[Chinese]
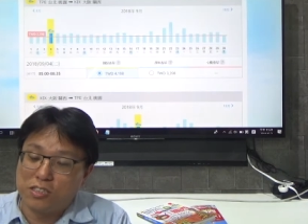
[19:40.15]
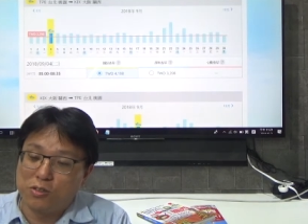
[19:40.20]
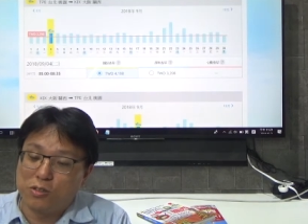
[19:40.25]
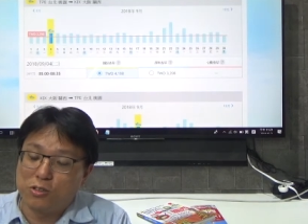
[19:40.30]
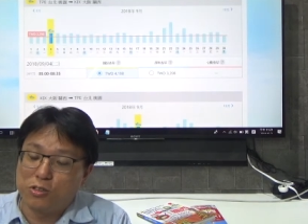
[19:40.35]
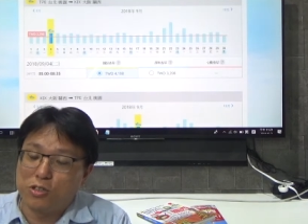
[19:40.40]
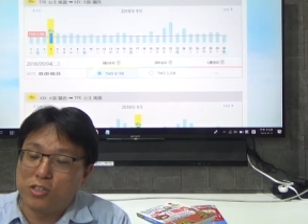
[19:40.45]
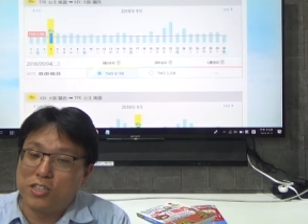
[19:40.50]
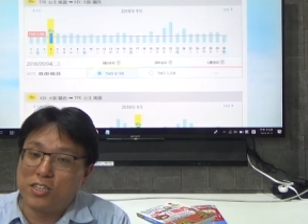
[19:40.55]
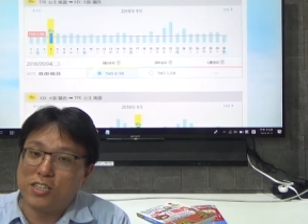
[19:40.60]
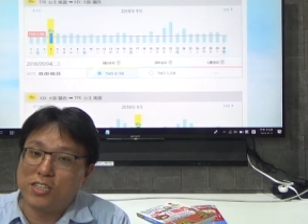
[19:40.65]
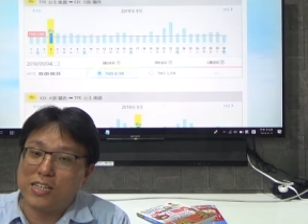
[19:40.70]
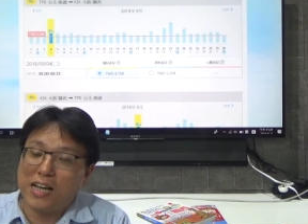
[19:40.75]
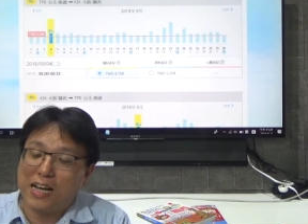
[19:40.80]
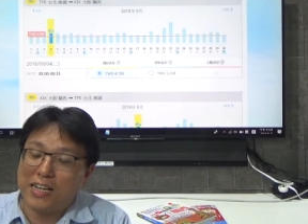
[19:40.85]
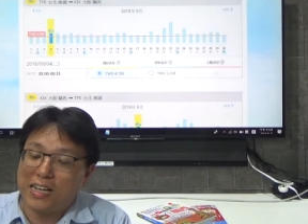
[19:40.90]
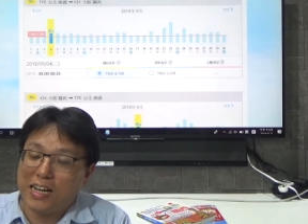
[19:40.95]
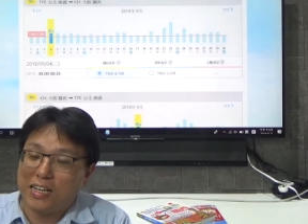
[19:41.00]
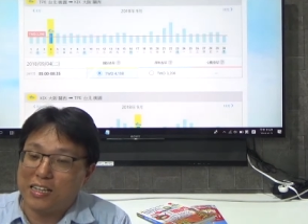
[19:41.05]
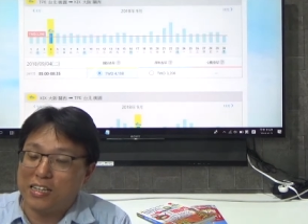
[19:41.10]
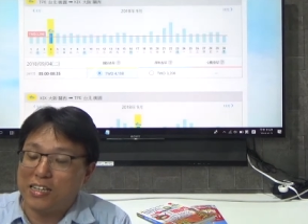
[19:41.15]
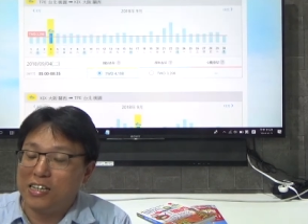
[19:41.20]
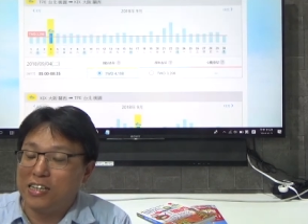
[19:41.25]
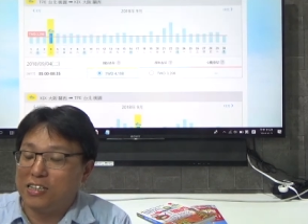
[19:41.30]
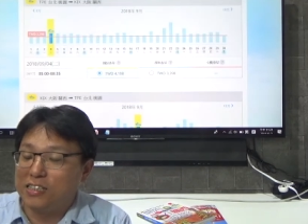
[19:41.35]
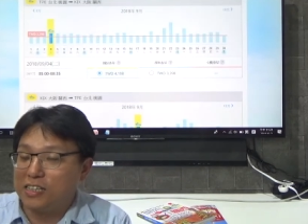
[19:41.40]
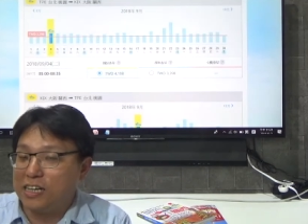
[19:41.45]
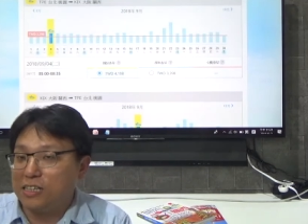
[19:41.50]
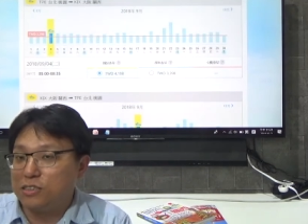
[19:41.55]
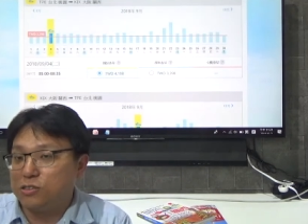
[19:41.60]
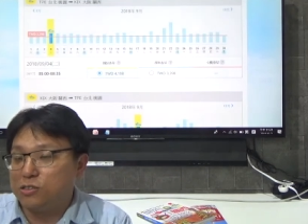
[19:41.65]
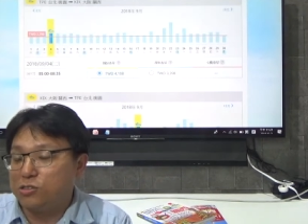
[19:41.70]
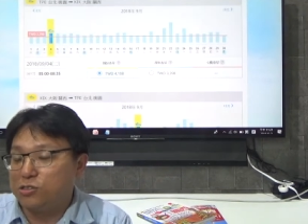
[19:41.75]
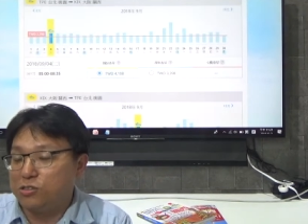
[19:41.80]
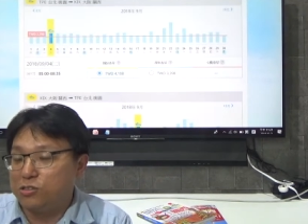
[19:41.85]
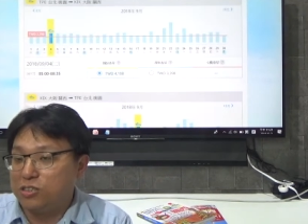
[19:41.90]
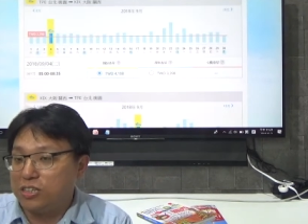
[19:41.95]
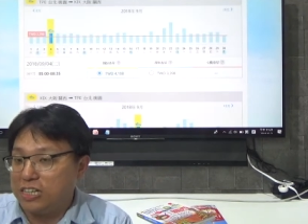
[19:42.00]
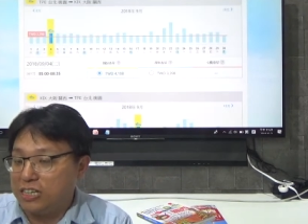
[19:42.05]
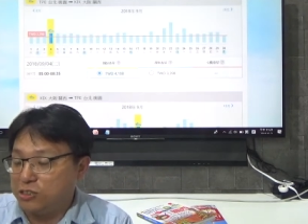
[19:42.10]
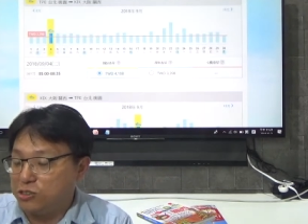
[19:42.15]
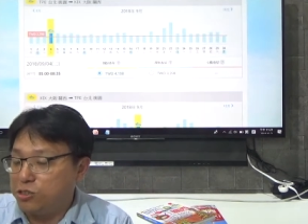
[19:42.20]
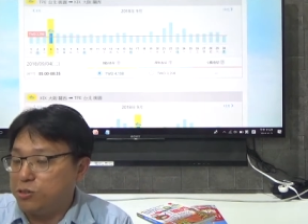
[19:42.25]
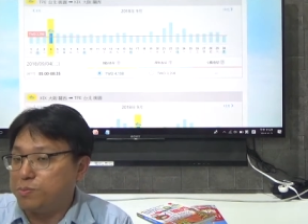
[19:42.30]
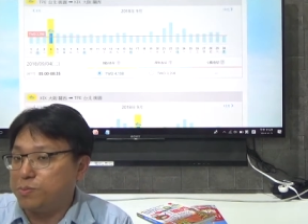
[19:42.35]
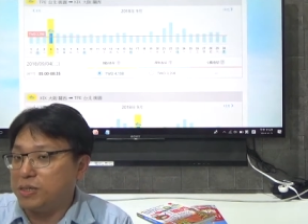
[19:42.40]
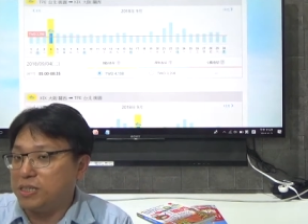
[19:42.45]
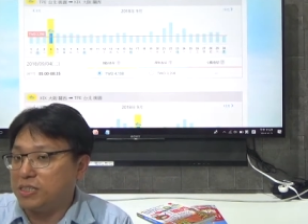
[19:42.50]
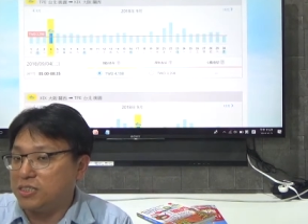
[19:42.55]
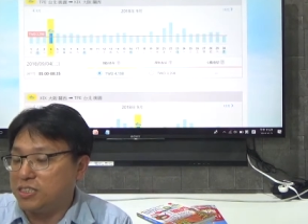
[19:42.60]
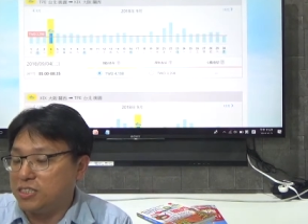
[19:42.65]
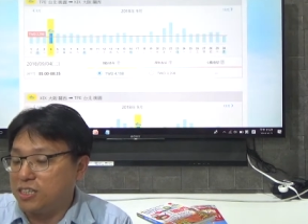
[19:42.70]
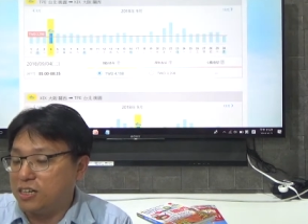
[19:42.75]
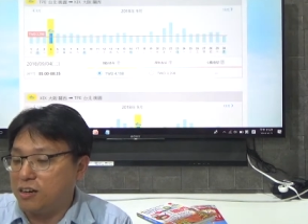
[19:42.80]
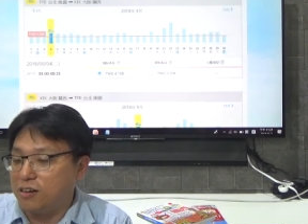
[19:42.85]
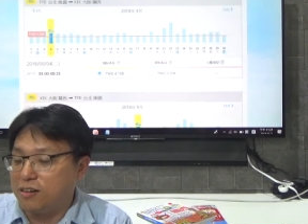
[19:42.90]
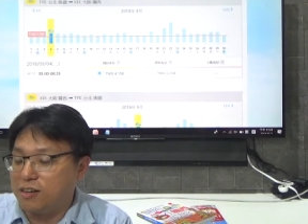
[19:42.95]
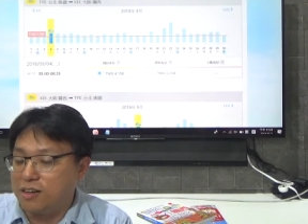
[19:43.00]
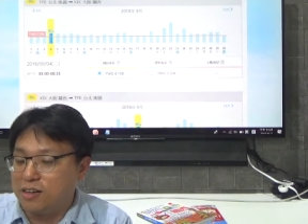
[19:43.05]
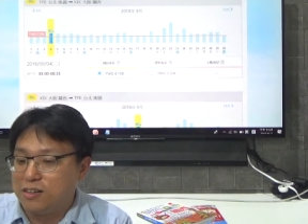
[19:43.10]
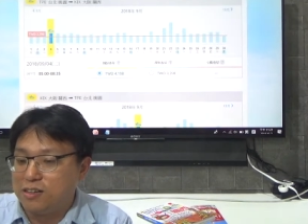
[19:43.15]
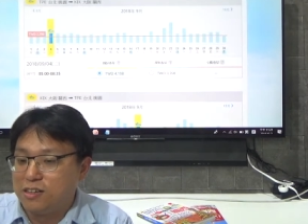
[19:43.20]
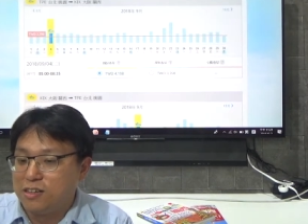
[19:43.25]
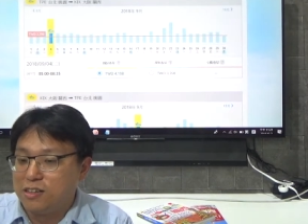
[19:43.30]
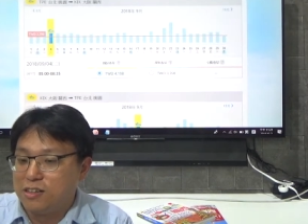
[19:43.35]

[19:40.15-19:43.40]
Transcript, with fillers: 我觉得大家可以再去点去比较啦。